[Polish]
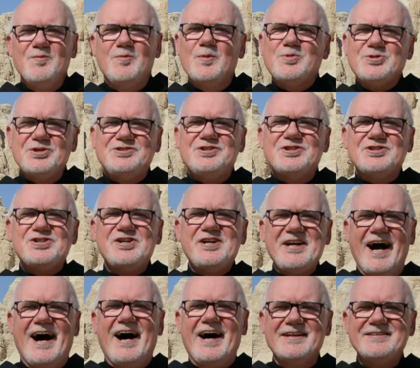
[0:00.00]
bo przecież
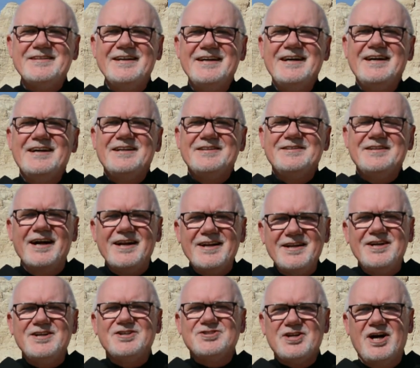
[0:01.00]
Jan
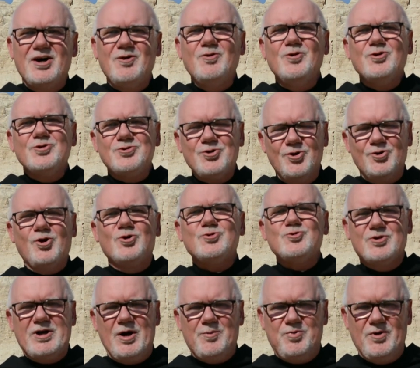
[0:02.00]
należał do
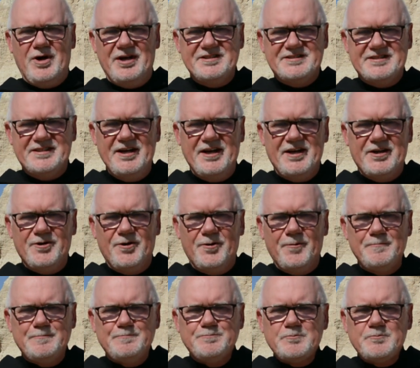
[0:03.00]
rodu kapłańskiego.